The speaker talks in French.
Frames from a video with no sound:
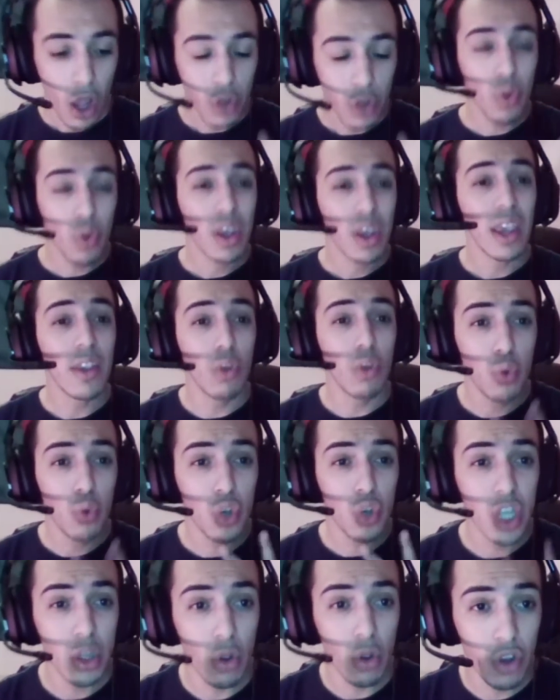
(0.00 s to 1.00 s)
Donc ils ont
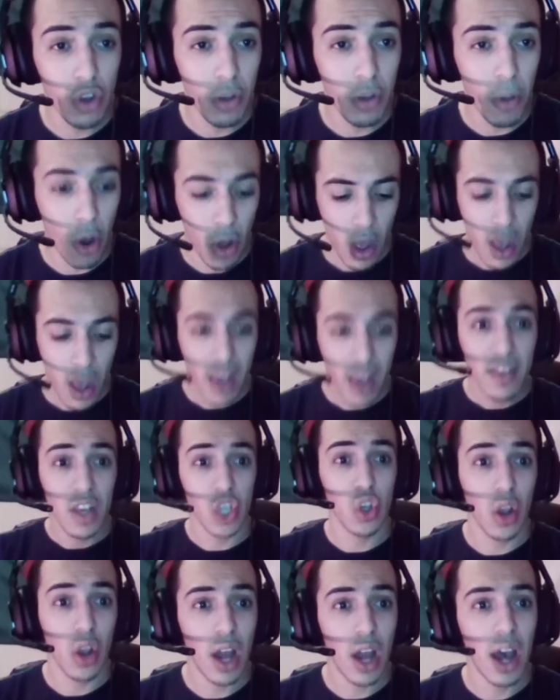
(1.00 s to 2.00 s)
touché non seulement
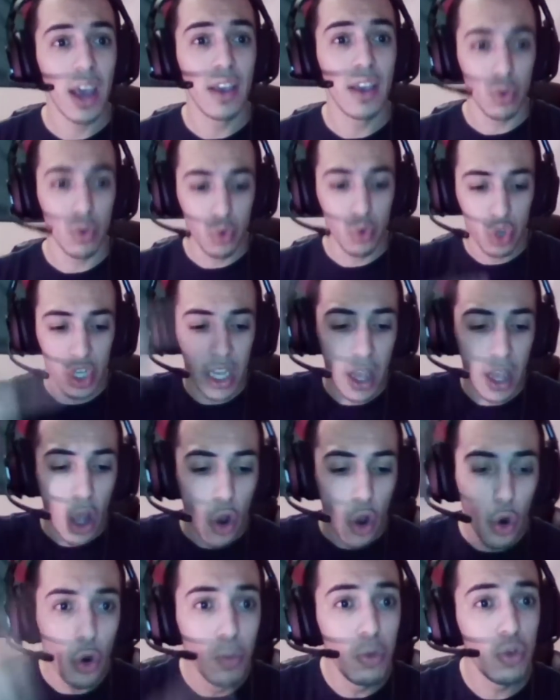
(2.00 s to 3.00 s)
ces gens-là, ils ont touché
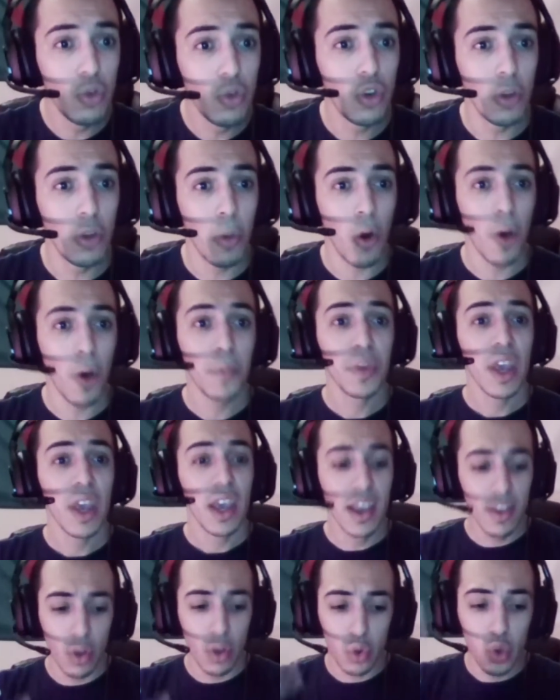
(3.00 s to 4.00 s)
aux musulmans,
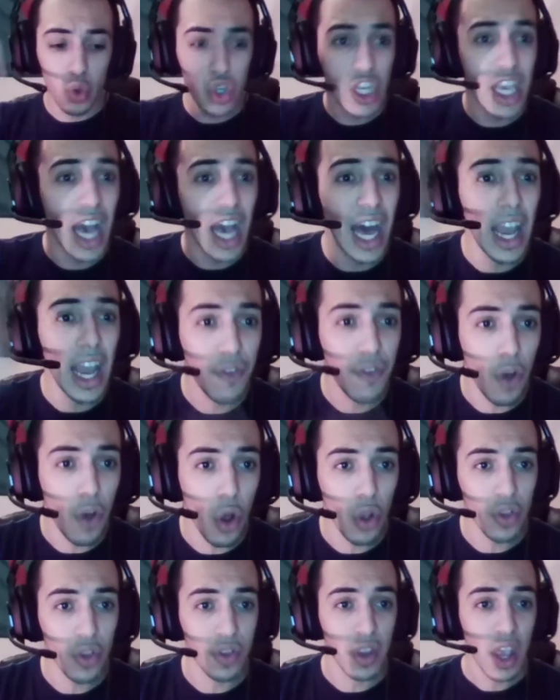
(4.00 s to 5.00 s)
ils ont touché à la
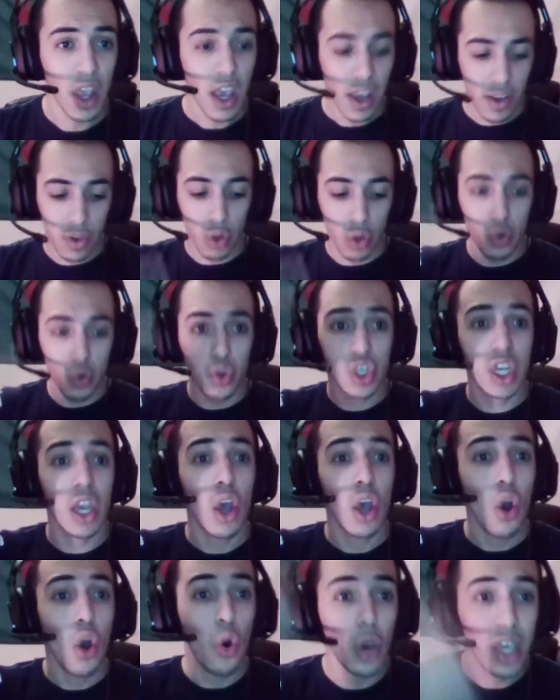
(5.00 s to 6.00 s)
France, ils ont
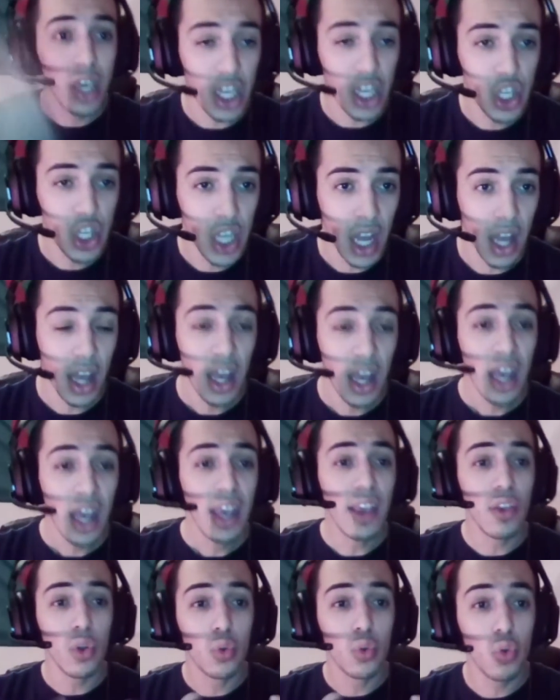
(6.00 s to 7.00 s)
touché aux chrétiens,
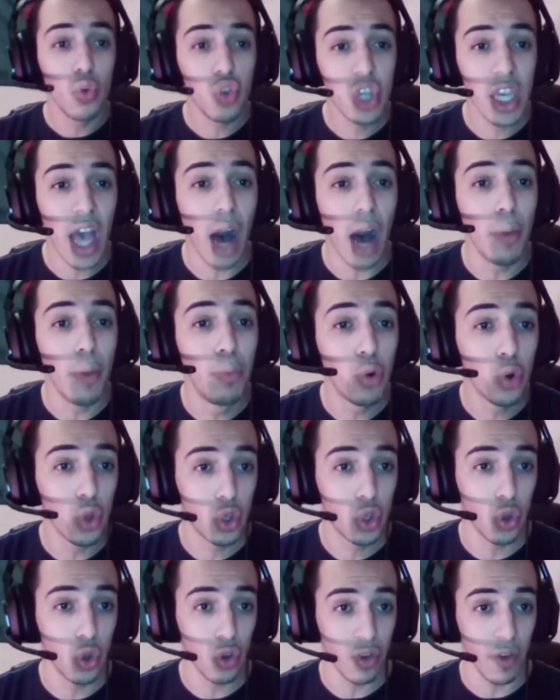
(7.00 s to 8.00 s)
ils ont touché à beaucoup
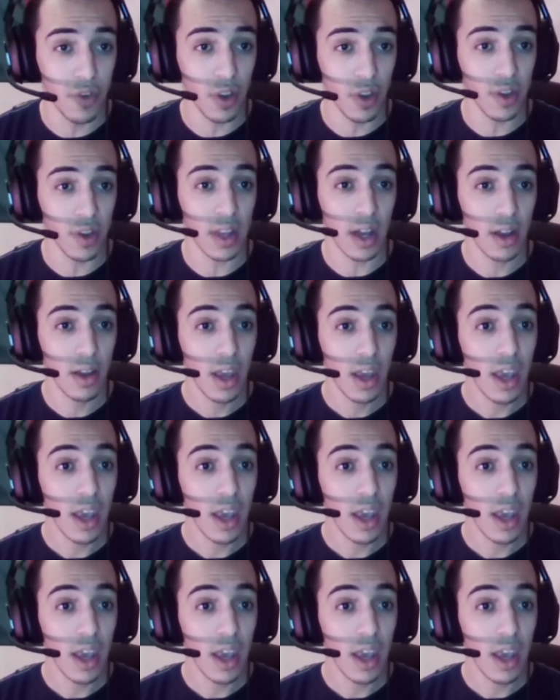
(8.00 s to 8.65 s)
de choses en faisant ça.